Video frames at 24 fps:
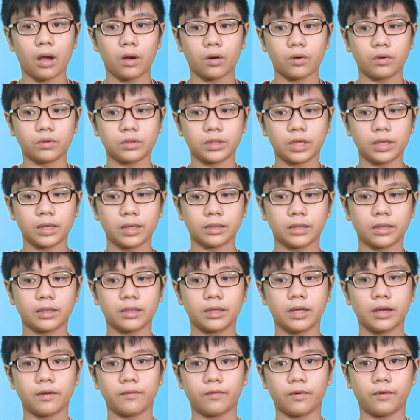Cô rất là
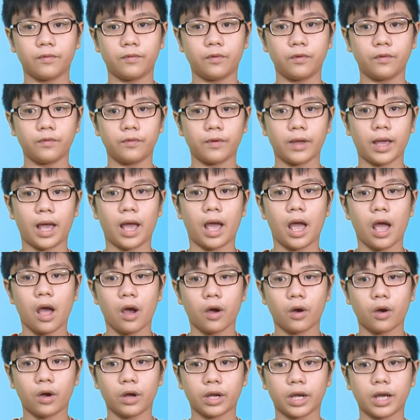thân thiện và vui vẻ.
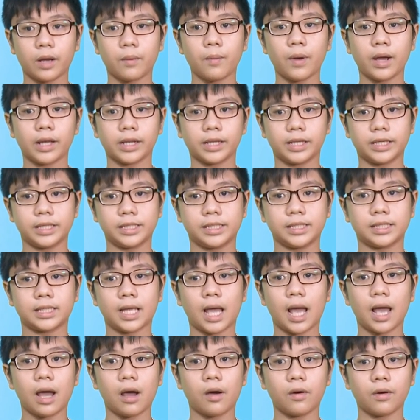Còn các bạn thì
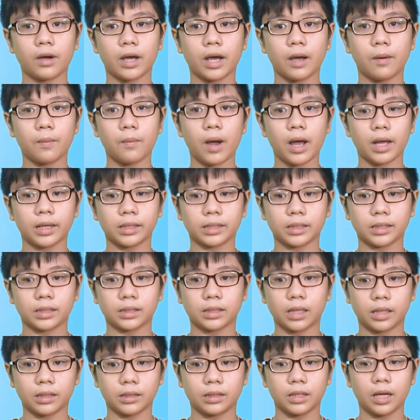sao? Các bạn
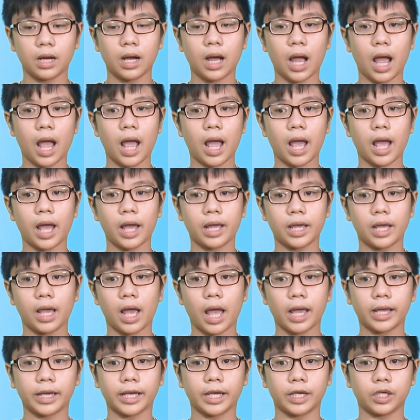thần tượng ai?
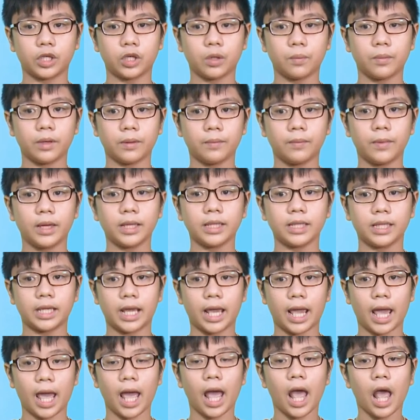Hãy kể cho mình biết
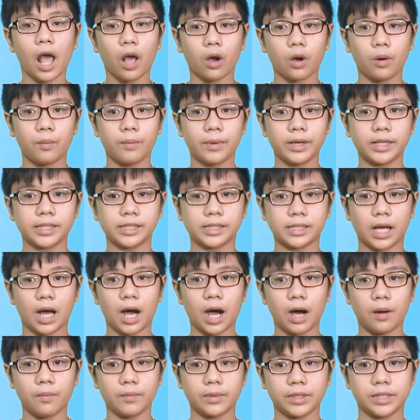nhé. Còn bây
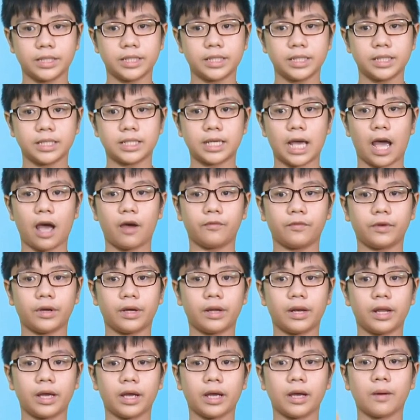giờ mình xin chào và hẹn
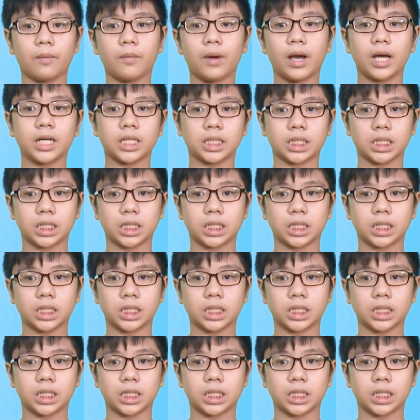gặp lại các bạn.